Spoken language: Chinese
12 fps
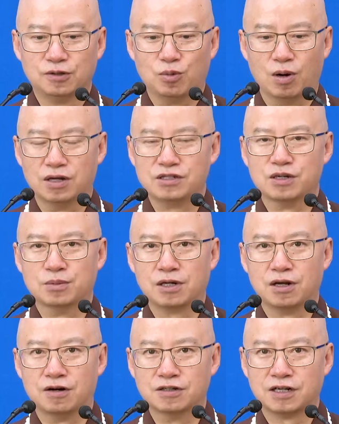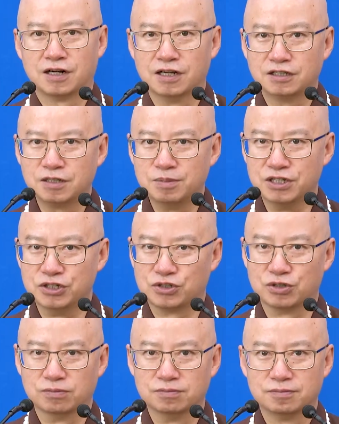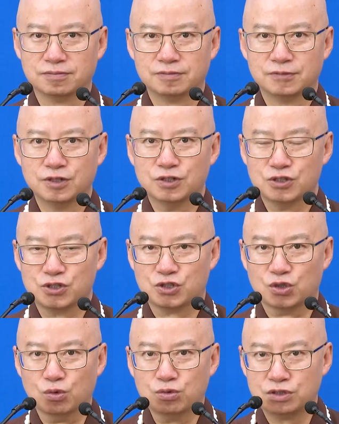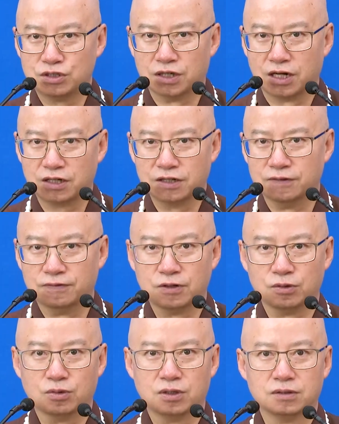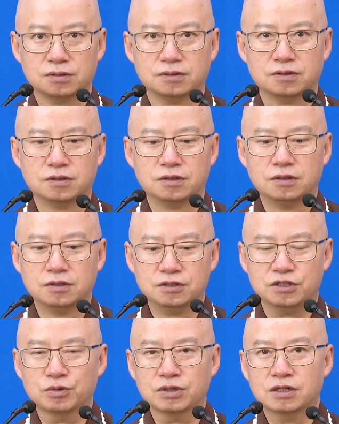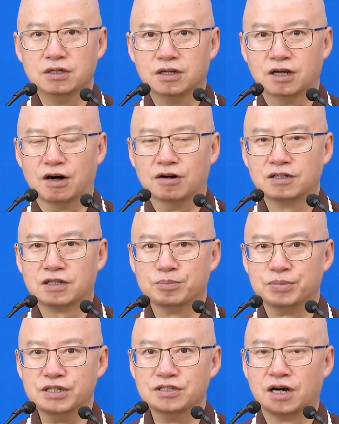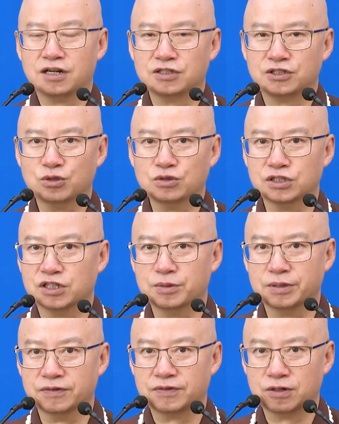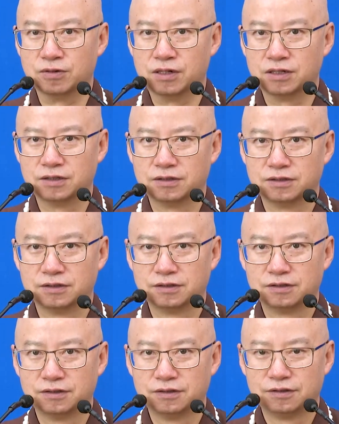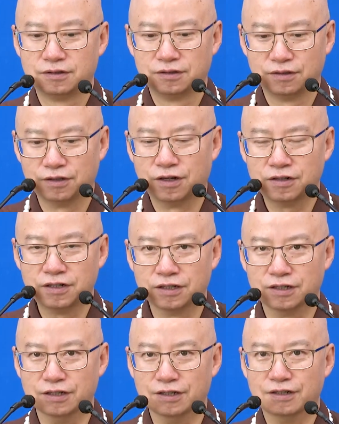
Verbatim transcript: 哇，想不到老和尚还这么一手，手指还可以放光。请问老和尚平常手指可不可以放光呢？当然可以。